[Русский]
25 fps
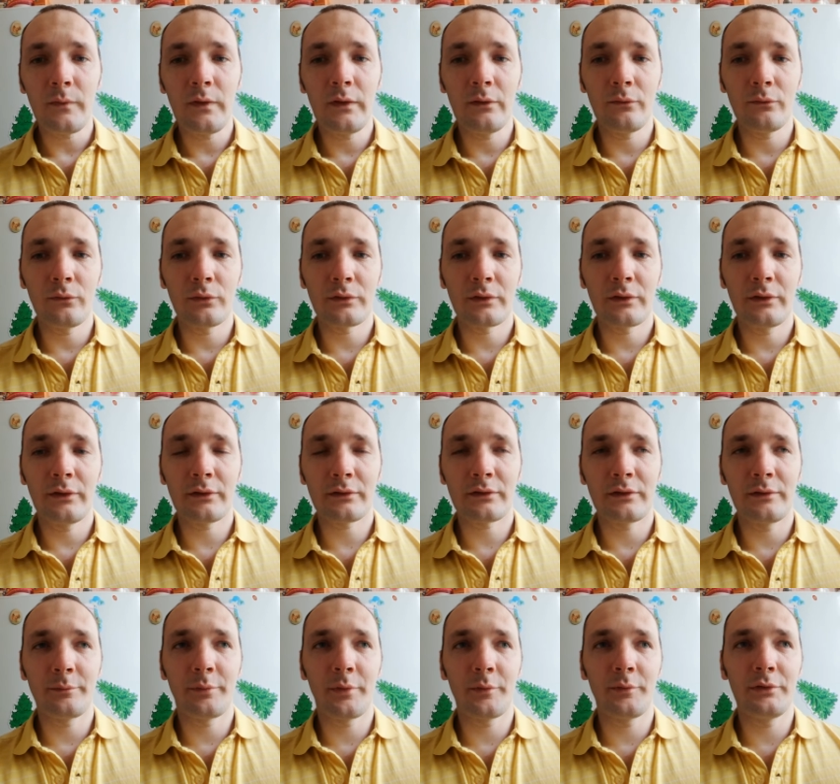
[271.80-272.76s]
Вот, и
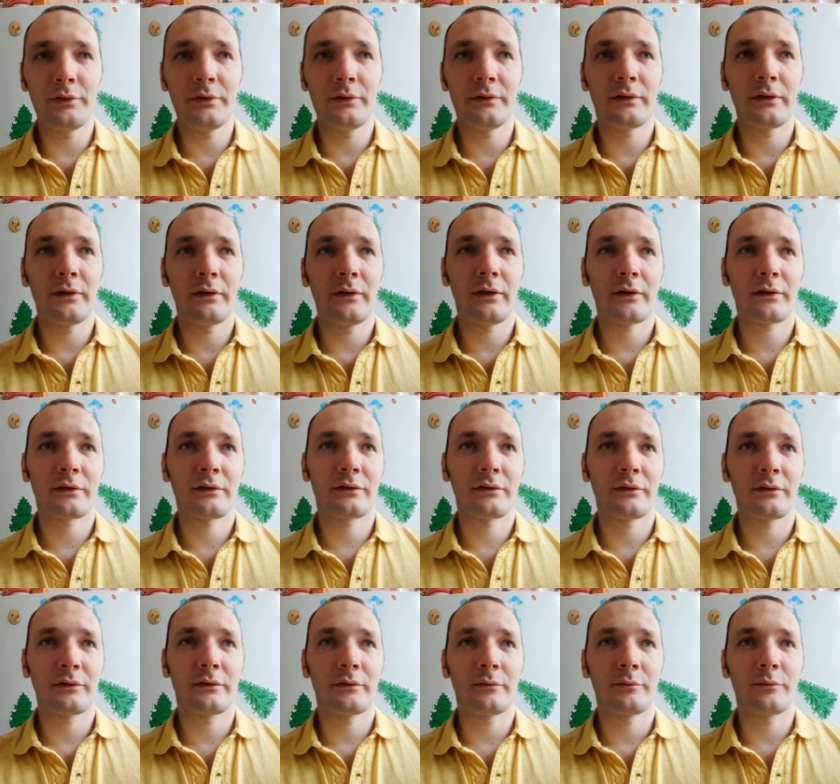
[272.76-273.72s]
если победит Аякс,
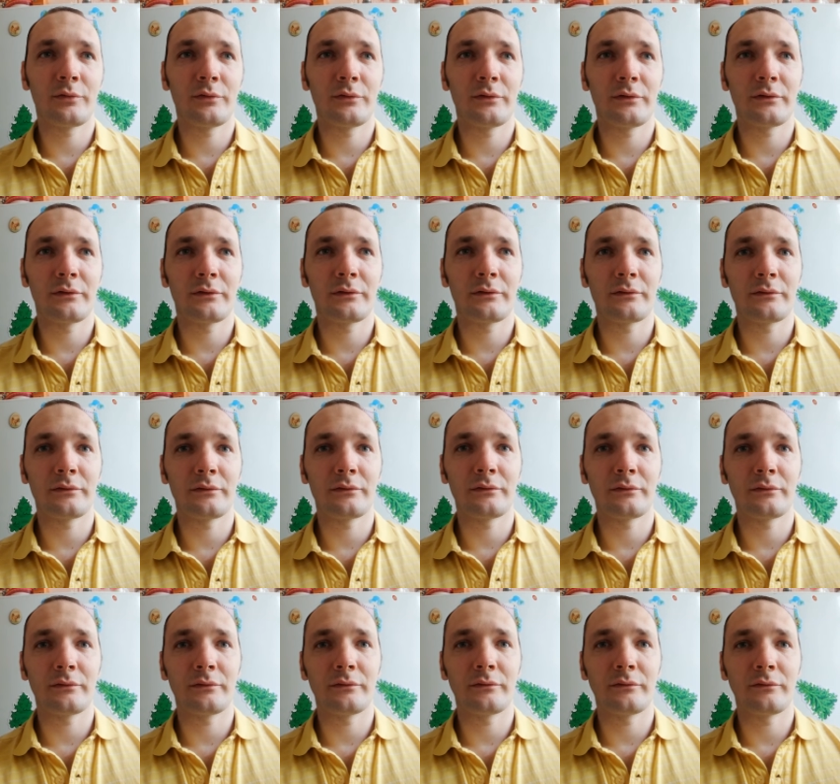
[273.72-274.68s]
это будет,
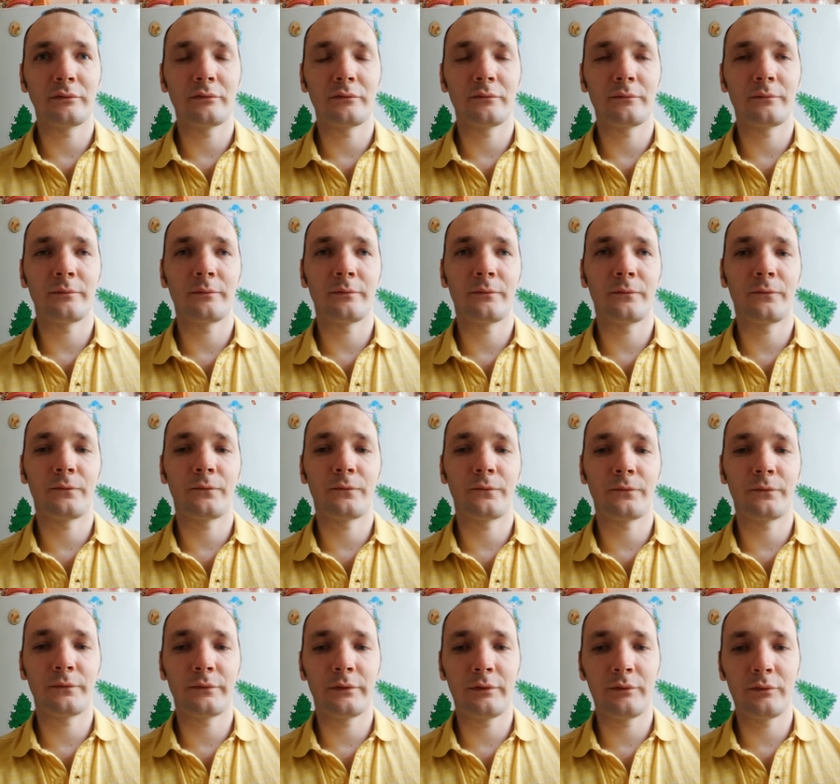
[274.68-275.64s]
э, ну,
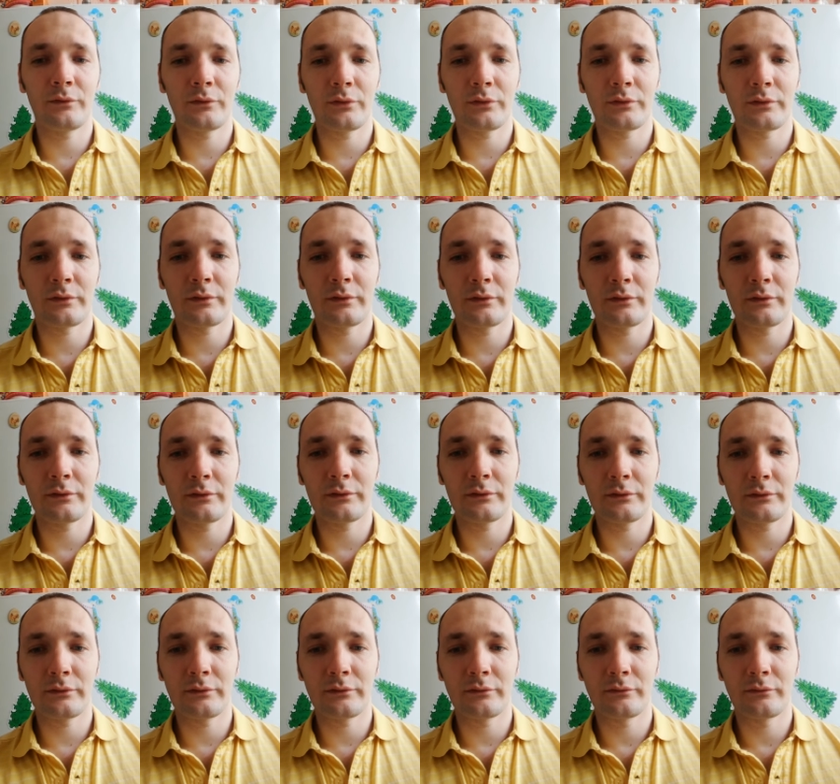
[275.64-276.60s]
в
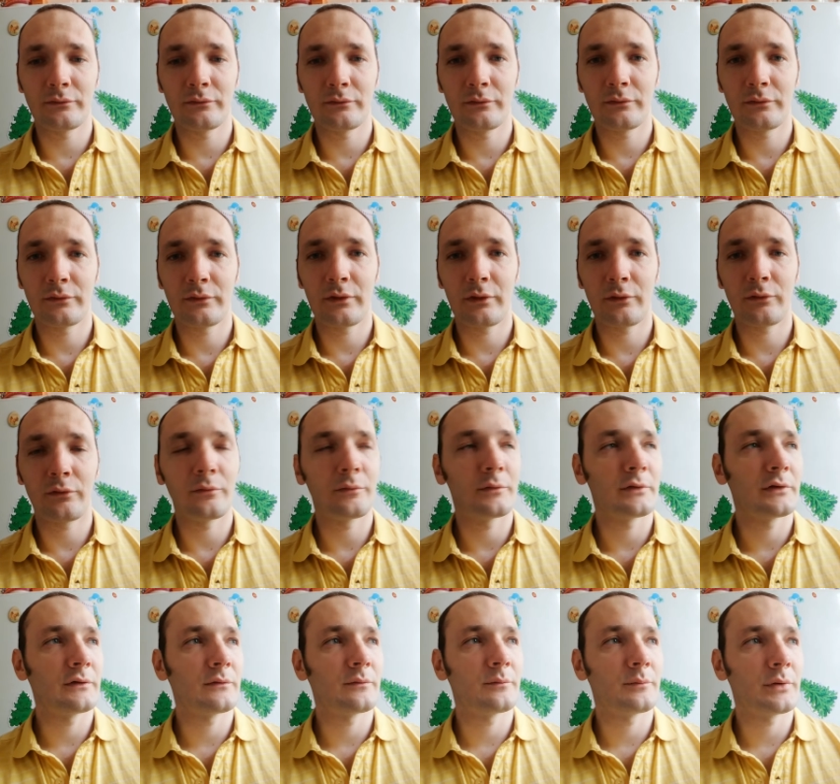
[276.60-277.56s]
90 каком
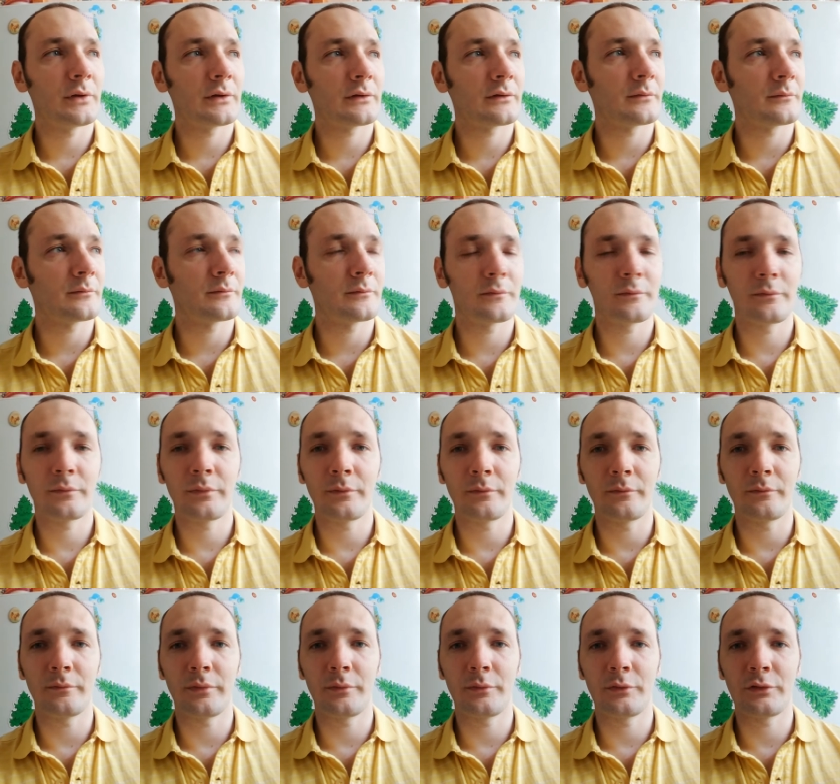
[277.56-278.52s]
они, в пятом
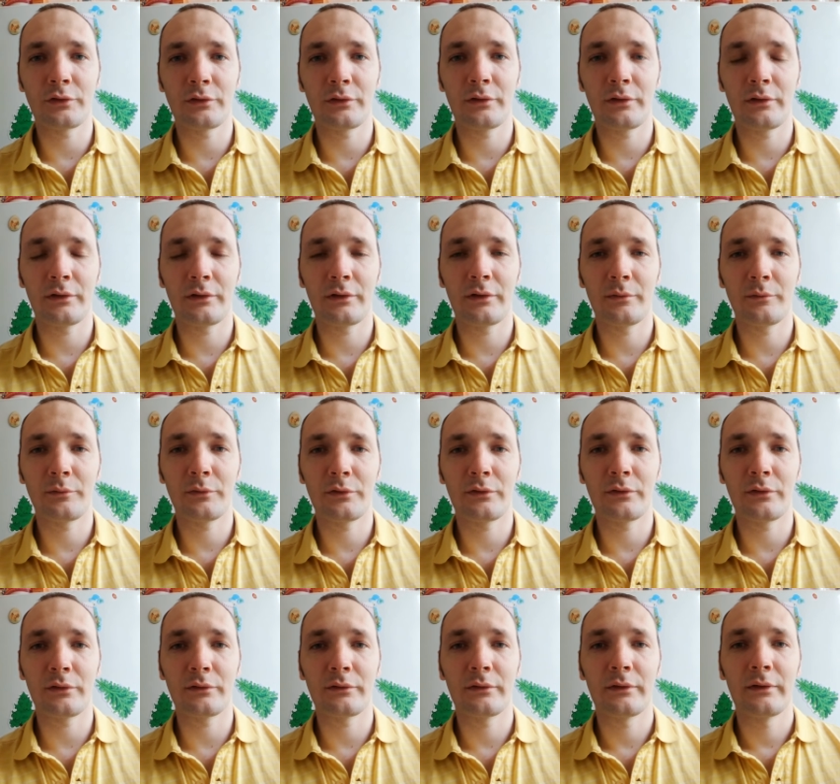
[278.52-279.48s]
побеждали, да,
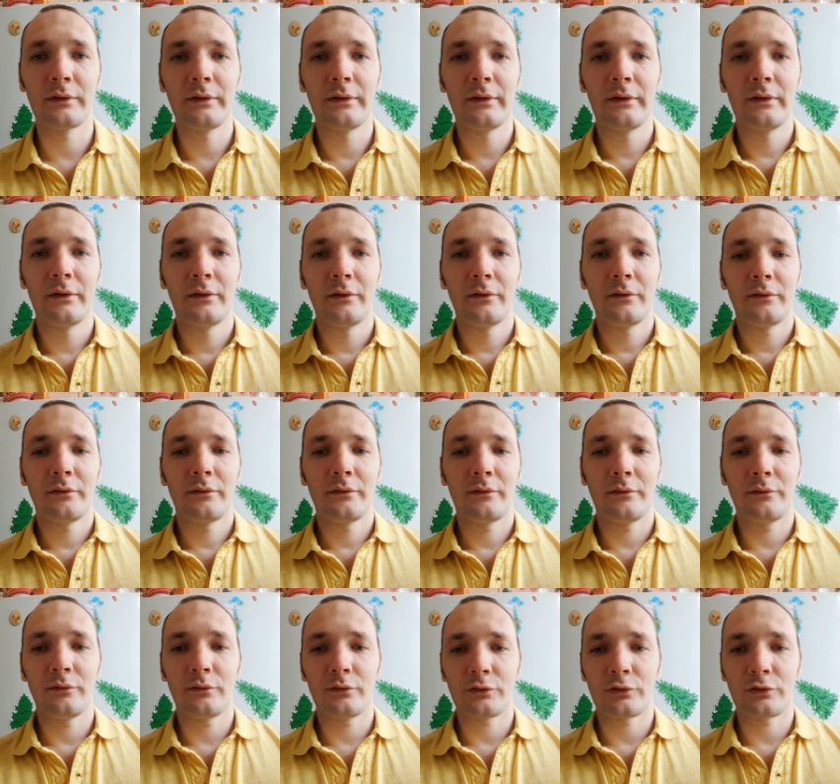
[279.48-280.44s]
Милан?
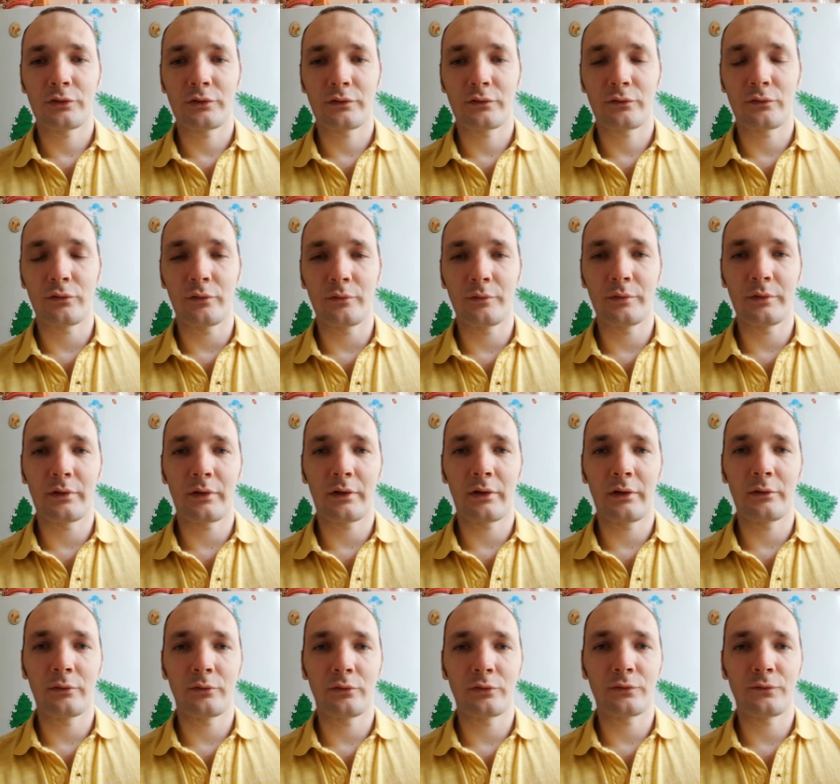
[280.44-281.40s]
В 96-м
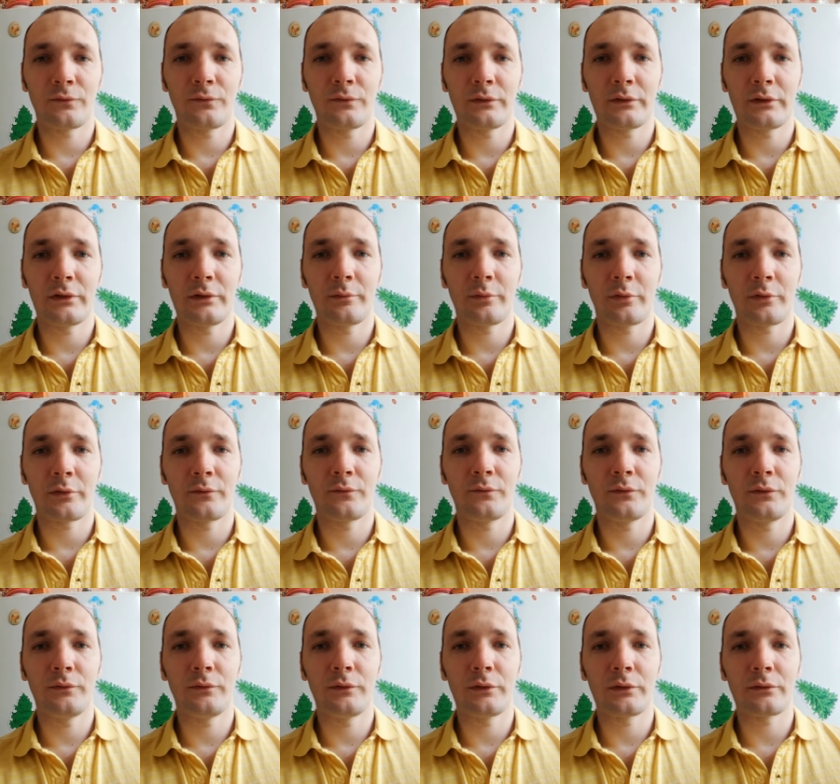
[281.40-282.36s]
играли тоже в финале против
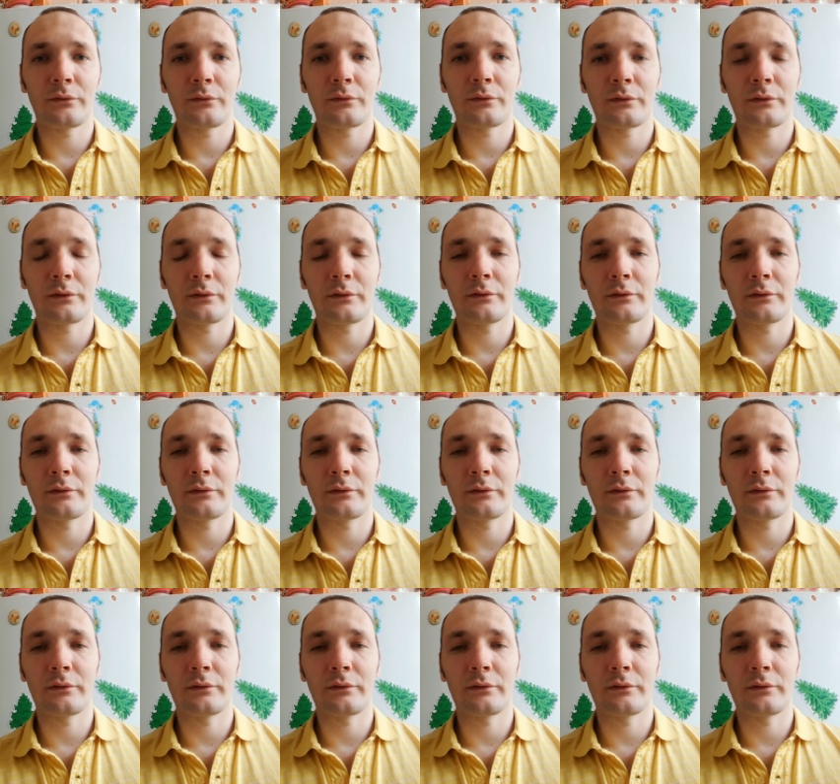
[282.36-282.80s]
Ювентуса.